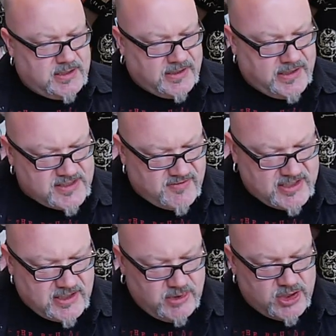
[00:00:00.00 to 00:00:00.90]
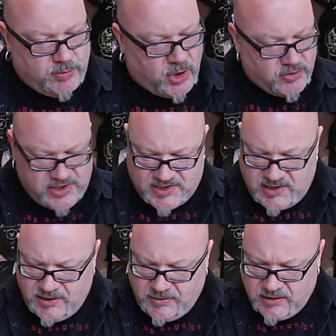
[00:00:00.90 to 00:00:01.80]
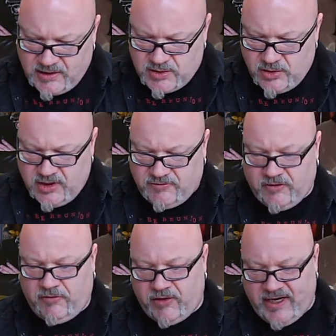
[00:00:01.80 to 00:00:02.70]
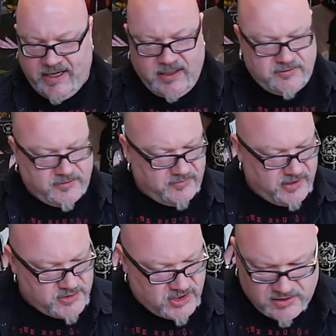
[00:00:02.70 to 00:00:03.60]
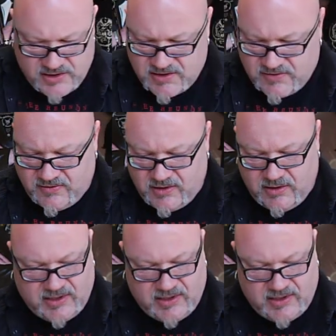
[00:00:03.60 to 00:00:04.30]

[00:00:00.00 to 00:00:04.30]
Dann geht es weiter mit Hypocrisy, natürlich von Frank, von wem sonst.